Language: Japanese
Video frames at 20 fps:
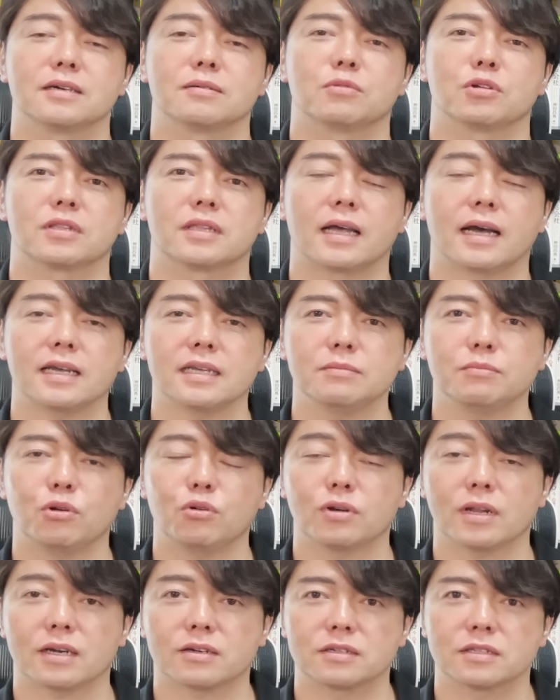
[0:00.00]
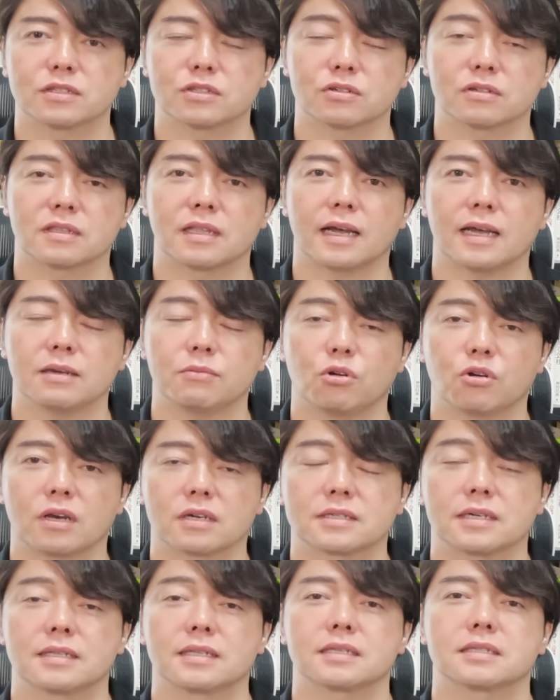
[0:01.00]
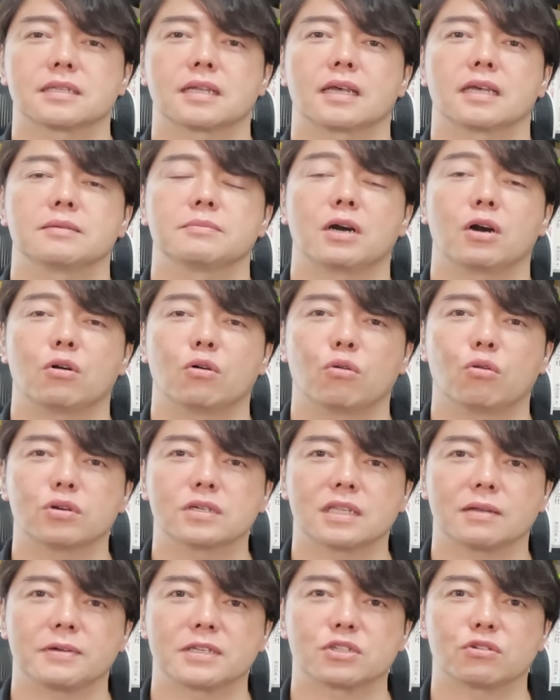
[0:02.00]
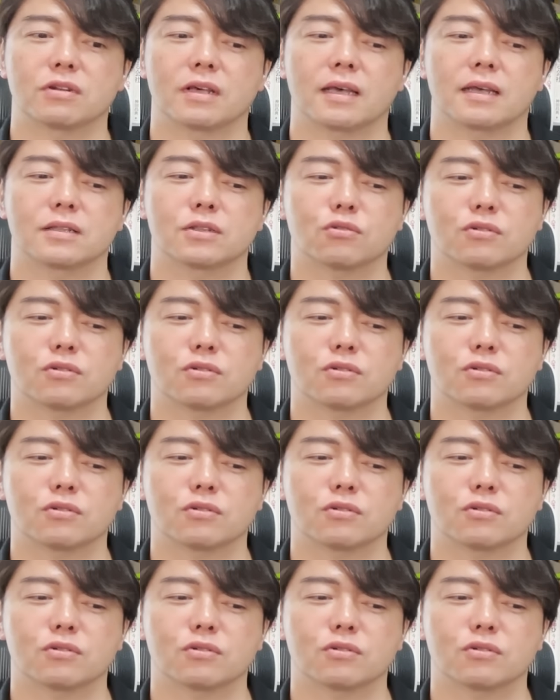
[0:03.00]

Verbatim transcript: もう大暴落に次ぐ大暴落がですね、今起きてますよね。